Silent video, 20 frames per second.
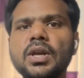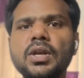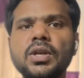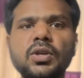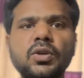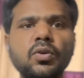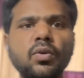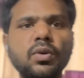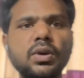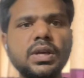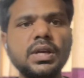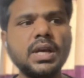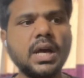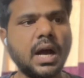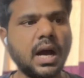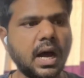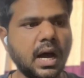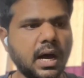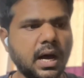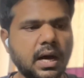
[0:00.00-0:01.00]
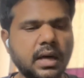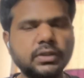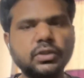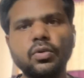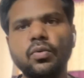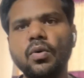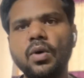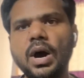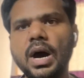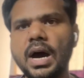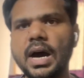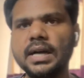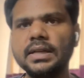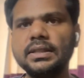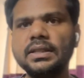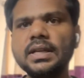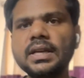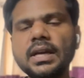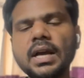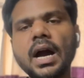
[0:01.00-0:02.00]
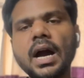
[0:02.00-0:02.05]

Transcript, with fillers: क्योंकि देखो हार्दिक